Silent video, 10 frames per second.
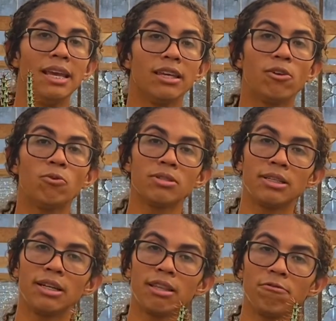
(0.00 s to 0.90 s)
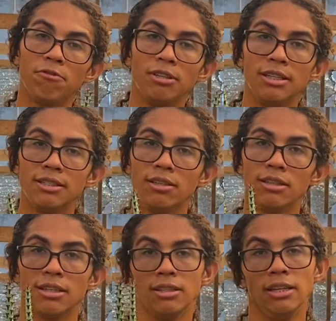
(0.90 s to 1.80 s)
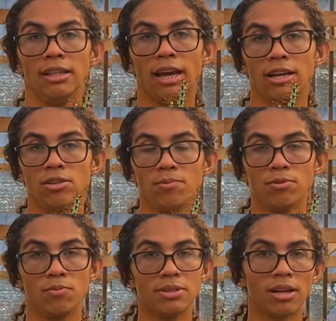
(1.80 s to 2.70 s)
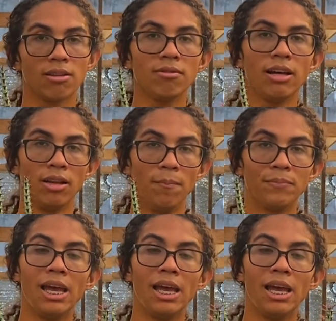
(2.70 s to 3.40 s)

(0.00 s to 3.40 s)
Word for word: que consiga estar fornecendo essa drenagem para o substrato dela